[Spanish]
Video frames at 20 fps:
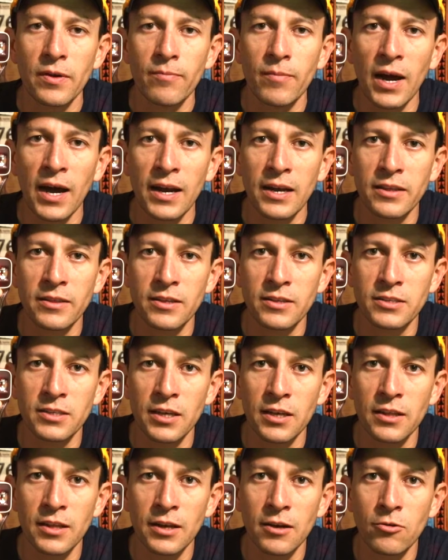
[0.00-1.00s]
Baja la
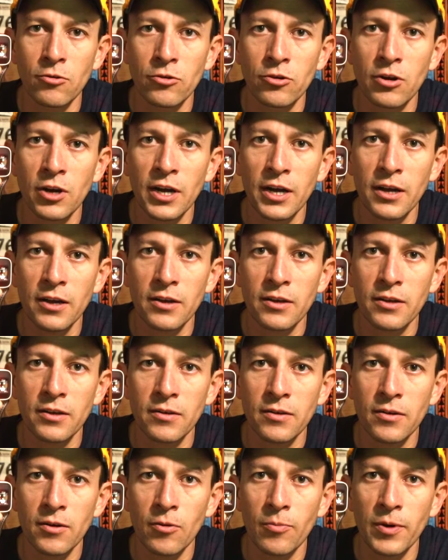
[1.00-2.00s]
intensidad de la luz roja.
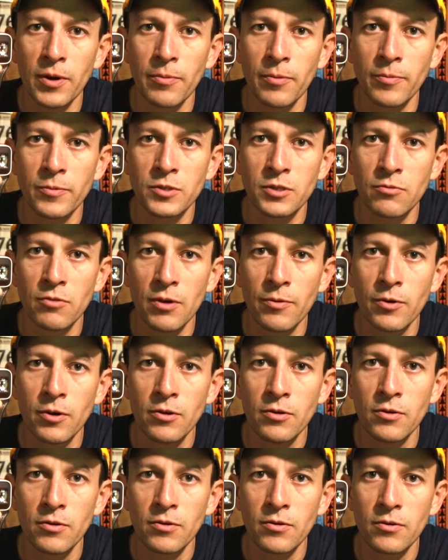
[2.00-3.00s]
Oprimimos de
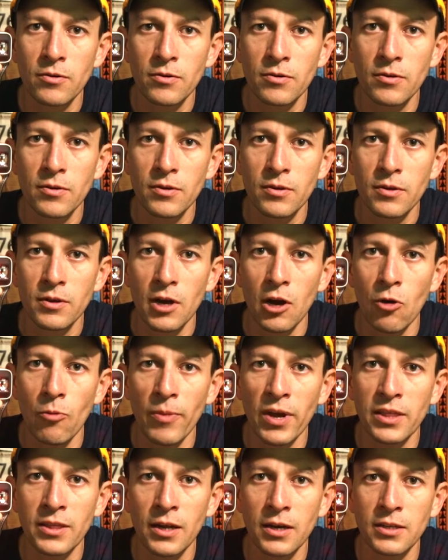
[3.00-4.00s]
nuevo.
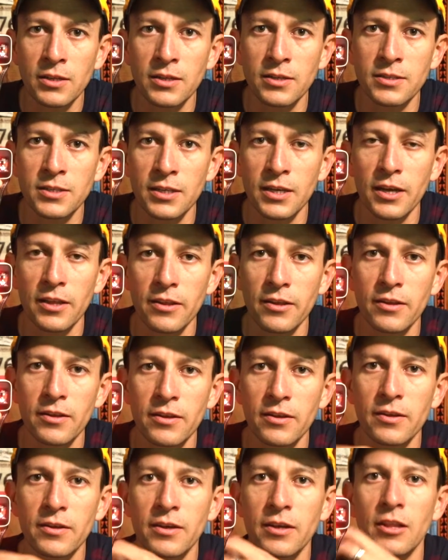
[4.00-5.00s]
Aumenta la intensidad.
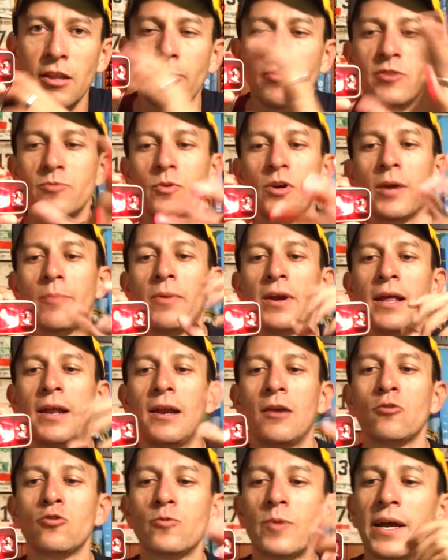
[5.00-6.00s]
Lo mismo que para
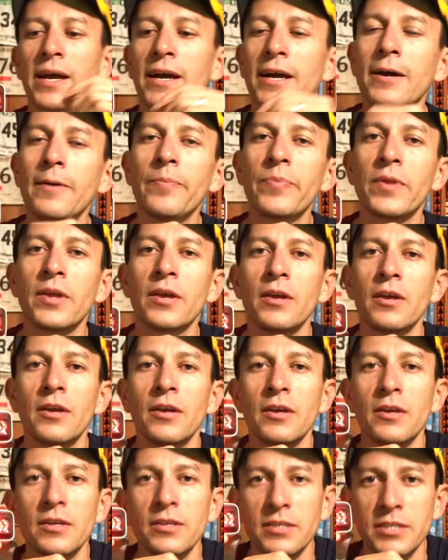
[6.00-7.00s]
la luz blanca.
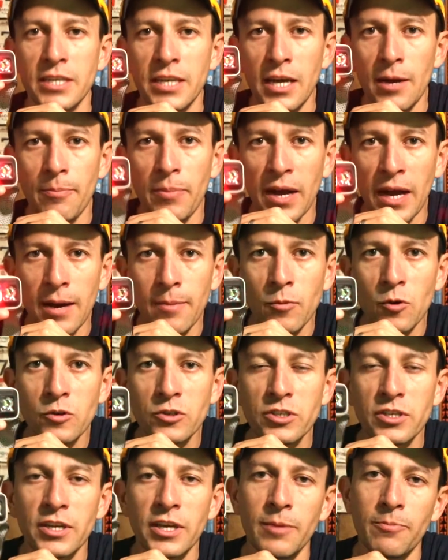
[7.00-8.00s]
Si
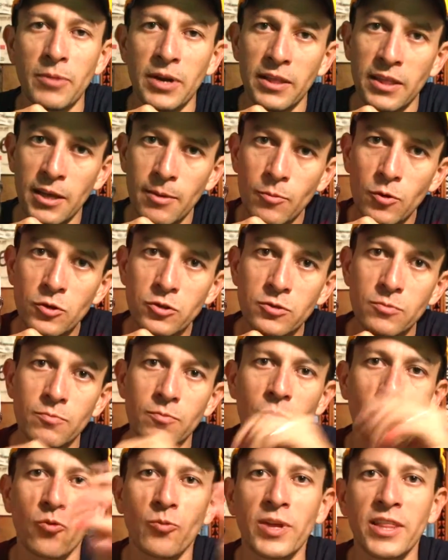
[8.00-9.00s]
apagamos y prendemos,
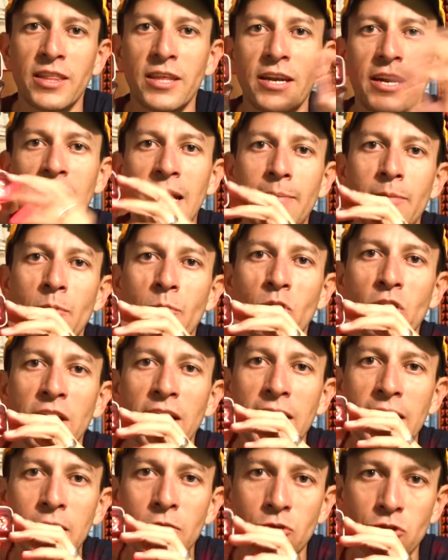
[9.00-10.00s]
nos mantiene en la
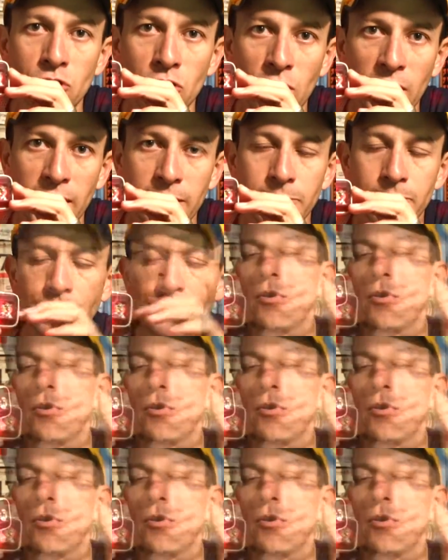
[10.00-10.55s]
memoria la luz roja.